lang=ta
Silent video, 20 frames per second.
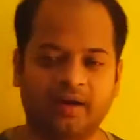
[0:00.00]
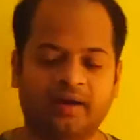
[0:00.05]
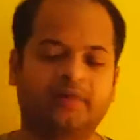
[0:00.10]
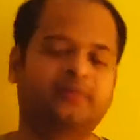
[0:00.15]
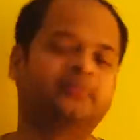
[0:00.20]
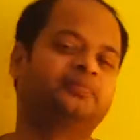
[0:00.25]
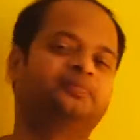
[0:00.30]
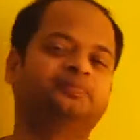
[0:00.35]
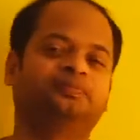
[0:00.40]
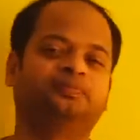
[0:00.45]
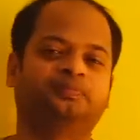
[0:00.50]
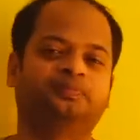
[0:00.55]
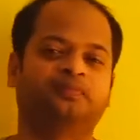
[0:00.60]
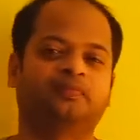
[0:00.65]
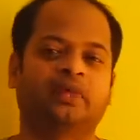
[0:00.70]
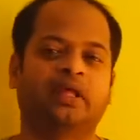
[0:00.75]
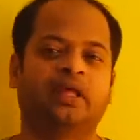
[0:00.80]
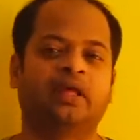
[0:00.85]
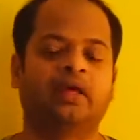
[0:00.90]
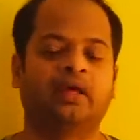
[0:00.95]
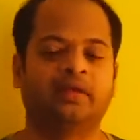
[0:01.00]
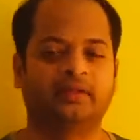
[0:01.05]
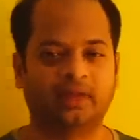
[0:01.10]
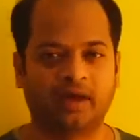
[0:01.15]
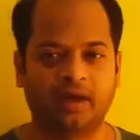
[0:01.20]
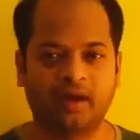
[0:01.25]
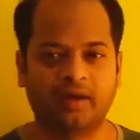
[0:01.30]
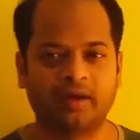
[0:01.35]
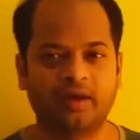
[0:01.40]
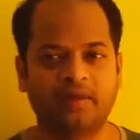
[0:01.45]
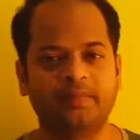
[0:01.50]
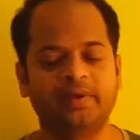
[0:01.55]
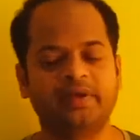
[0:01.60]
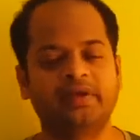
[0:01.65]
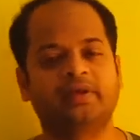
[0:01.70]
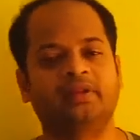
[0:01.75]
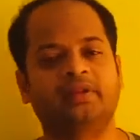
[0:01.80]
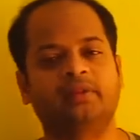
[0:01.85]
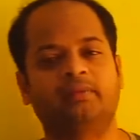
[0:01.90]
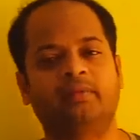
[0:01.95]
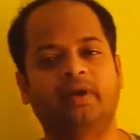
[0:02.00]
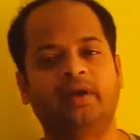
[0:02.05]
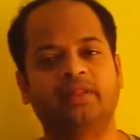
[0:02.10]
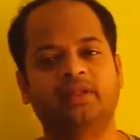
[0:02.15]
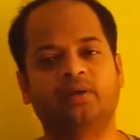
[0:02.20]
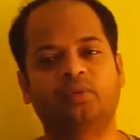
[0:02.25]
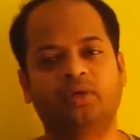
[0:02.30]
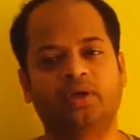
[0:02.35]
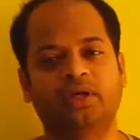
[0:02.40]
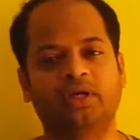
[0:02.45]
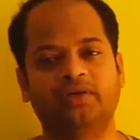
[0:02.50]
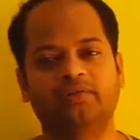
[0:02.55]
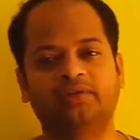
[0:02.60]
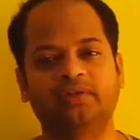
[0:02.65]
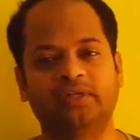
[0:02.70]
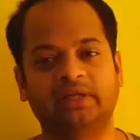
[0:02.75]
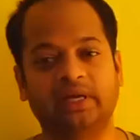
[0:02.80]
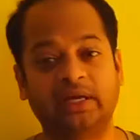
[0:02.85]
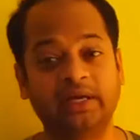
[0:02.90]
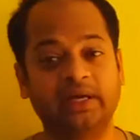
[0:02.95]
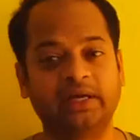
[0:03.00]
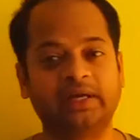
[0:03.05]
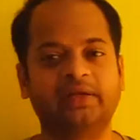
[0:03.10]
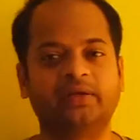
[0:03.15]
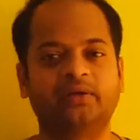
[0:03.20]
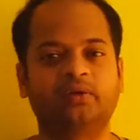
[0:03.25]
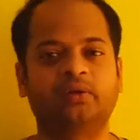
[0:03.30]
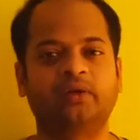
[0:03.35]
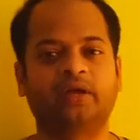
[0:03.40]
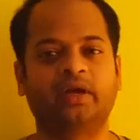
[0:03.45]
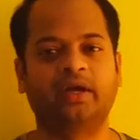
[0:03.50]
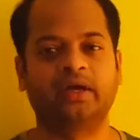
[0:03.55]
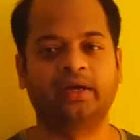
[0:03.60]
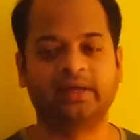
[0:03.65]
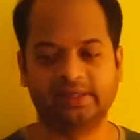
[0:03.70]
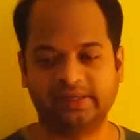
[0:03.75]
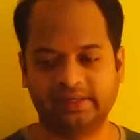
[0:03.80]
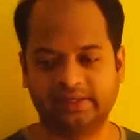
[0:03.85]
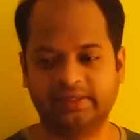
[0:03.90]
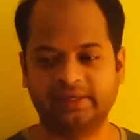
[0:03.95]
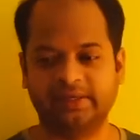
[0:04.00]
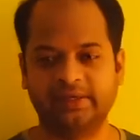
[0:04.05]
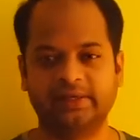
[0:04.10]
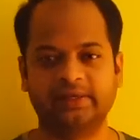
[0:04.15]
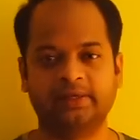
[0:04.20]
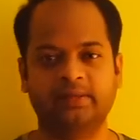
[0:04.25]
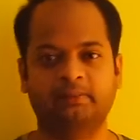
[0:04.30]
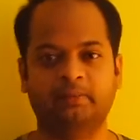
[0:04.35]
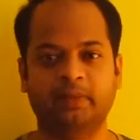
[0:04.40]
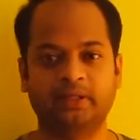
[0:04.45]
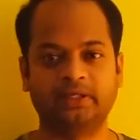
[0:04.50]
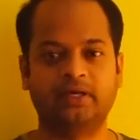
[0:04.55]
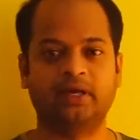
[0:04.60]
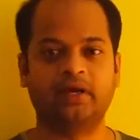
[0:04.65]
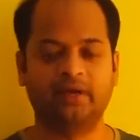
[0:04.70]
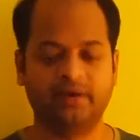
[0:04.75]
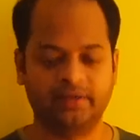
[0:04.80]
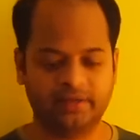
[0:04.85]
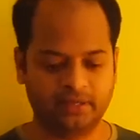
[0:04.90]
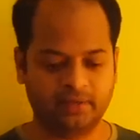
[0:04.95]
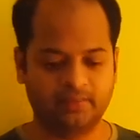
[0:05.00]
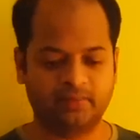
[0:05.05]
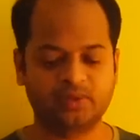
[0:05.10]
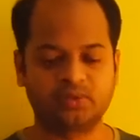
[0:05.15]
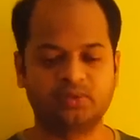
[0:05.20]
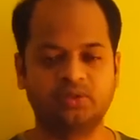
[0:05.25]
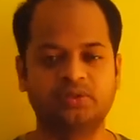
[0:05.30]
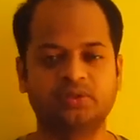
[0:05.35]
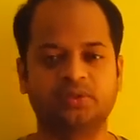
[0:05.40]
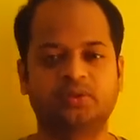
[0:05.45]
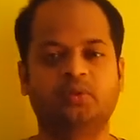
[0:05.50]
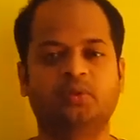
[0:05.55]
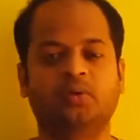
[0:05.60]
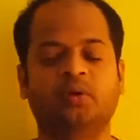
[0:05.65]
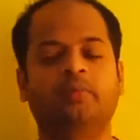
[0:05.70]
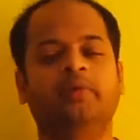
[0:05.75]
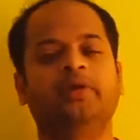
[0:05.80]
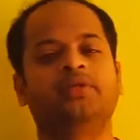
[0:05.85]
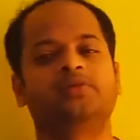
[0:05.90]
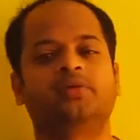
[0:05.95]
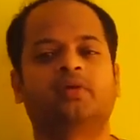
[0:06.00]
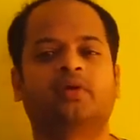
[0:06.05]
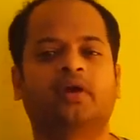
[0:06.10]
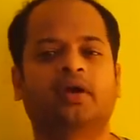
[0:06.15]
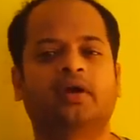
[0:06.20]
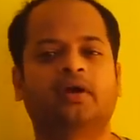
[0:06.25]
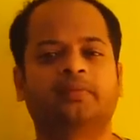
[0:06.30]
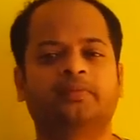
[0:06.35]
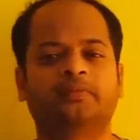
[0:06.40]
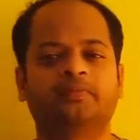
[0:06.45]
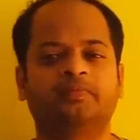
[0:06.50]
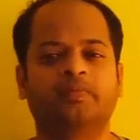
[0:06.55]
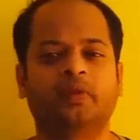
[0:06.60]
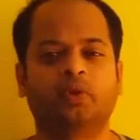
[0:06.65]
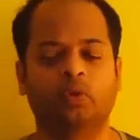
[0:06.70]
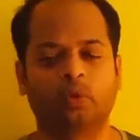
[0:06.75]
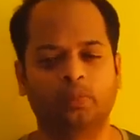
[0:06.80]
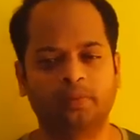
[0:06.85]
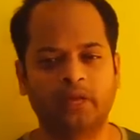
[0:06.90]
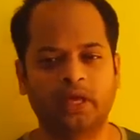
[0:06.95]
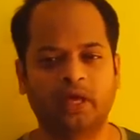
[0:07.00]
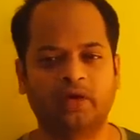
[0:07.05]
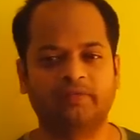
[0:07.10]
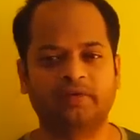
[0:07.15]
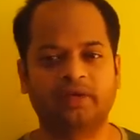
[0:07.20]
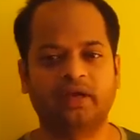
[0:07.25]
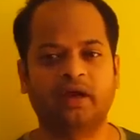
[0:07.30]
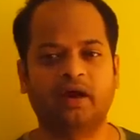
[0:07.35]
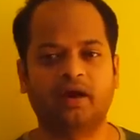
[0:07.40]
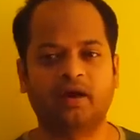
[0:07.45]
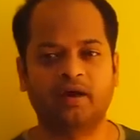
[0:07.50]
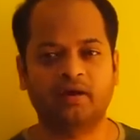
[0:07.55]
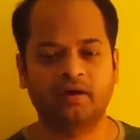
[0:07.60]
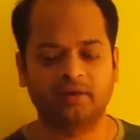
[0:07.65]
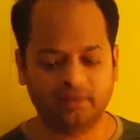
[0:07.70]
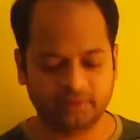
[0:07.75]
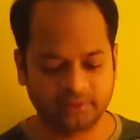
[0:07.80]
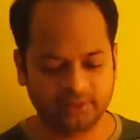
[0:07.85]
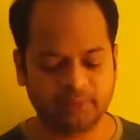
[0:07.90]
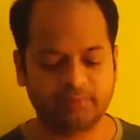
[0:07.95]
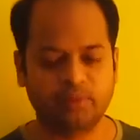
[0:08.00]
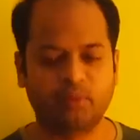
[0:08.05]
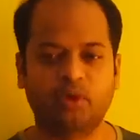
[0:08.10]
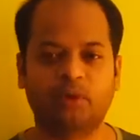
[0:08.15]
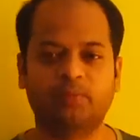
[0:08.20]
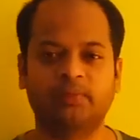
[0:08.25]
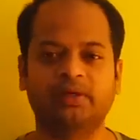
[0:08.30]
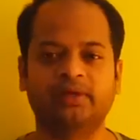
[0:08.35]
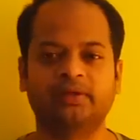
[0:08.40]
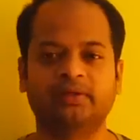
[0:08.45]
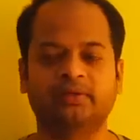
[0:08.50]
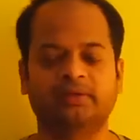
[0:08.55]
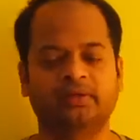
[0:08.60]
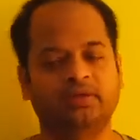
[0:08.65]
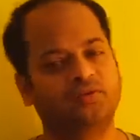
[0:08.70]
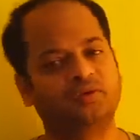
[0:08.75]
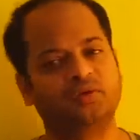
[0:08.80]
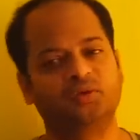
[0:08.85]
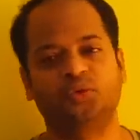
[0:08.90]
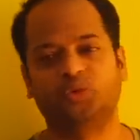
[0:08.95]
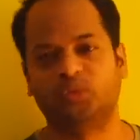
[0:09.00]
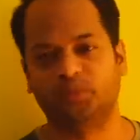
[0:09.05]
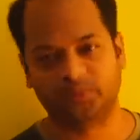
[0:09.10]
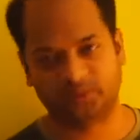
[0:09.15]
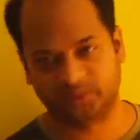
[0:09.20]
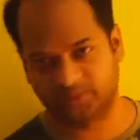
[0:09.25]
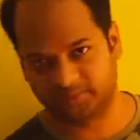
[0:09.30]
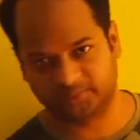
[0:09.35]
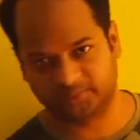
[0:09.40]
ஆறா இந்த ஆறா அப்படிங்கிறது மனித உடலில் வந்து ரெண்டு அடி இருக்குங்கிறாங்க எட்டு அடி பதினாறு அடி நம்மளை சுற்றி இருக்கும் அப்படின்னு சொல்கிறாங்க உண்மையாகவே ஆறாங்கிறது நம்ம உடம்புல இருந்து எவ்வளோ தூரம்